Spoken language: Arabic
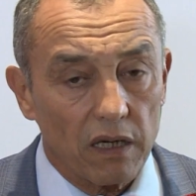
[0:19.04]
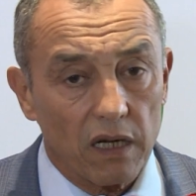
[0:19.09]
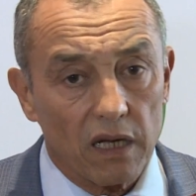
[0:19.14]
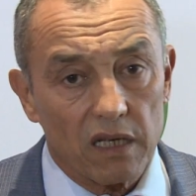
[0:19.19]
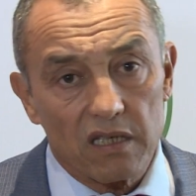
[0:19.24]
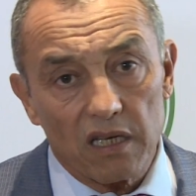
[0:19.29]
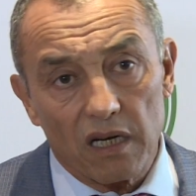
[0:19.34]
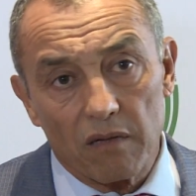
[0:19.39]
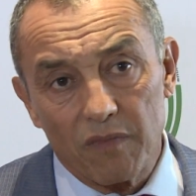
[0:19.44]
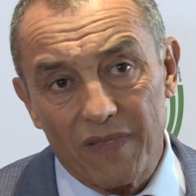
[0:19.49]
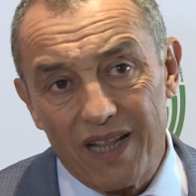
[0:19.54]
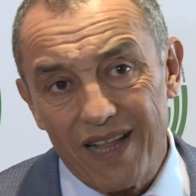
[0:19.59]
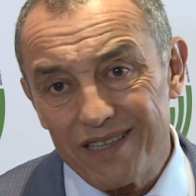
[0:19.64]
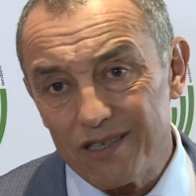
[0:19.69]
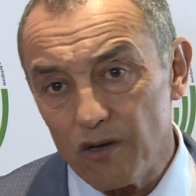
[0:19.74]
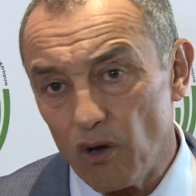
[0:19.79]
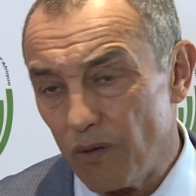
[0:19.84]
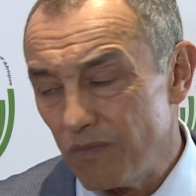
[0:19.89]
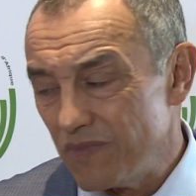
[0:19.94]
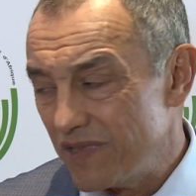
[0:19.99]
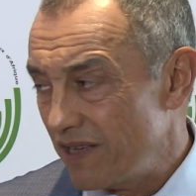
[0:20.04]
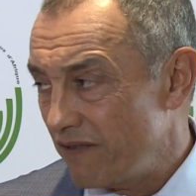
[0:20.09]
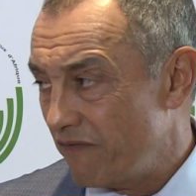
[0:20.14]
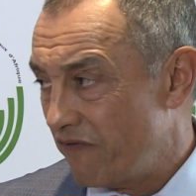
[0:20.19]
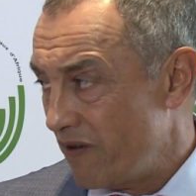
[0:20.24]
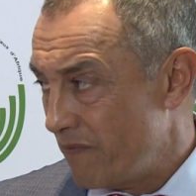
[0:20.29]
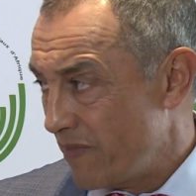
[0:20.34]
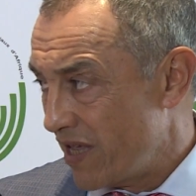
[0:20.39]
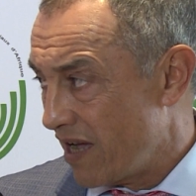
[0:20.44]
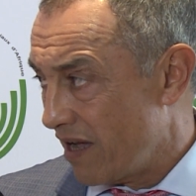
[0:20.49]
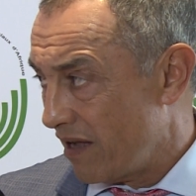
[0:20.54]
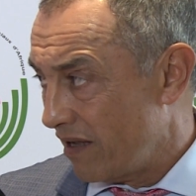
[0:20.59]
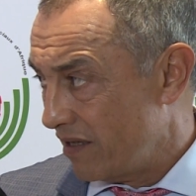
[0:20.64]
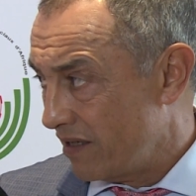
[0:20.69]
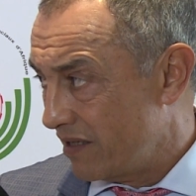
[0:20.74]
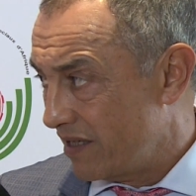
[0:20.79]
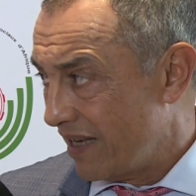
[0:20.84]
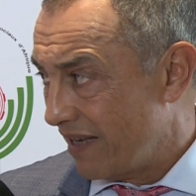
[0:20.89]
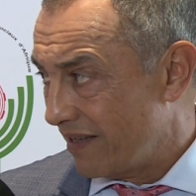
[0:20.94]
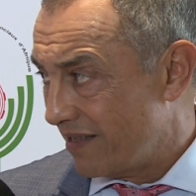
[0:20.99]
أكثر من 53%
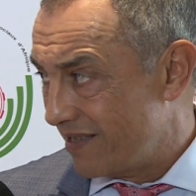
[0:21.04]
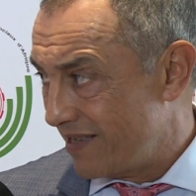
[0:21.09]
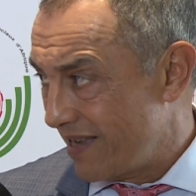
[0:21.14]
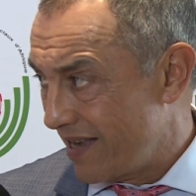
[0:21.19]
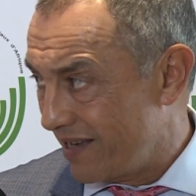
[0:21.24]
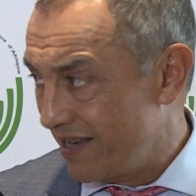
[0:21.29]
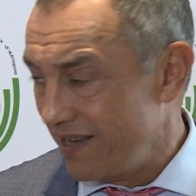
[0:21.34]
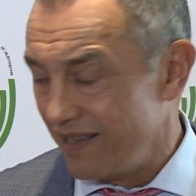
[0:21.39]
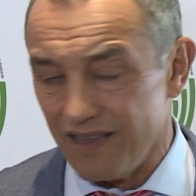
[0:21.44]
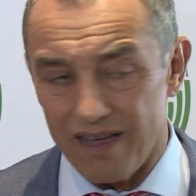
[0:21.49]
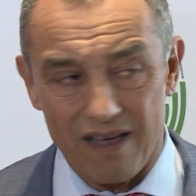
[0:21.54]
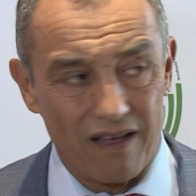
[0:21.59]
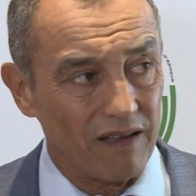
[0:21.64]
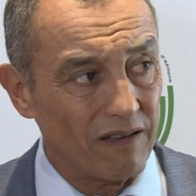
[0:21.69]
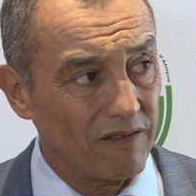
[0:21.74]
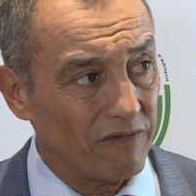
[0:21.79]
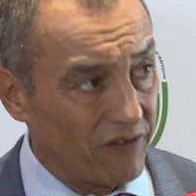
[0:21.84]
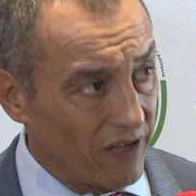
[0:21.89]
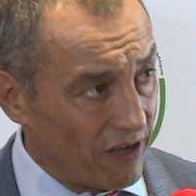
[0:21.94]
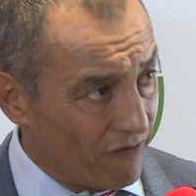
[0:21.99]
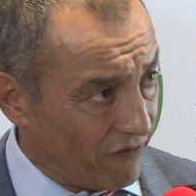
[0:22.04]
نتاع الساكنة في